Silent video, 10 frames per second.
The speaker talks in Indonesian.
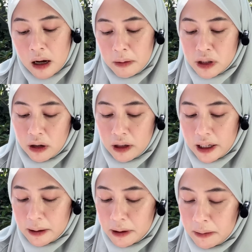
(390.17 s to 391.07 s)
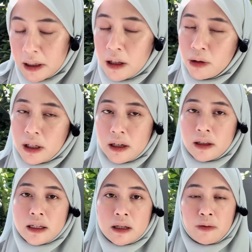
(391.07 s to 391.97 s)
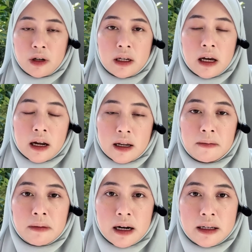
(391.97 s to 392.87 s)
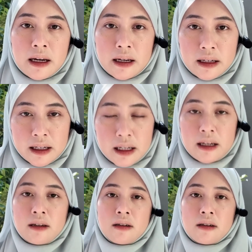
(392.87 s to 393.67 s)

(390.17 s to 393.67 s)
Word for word: Masya Allah ya teman-teman itu tadi testimoni dari Mbak Yeni.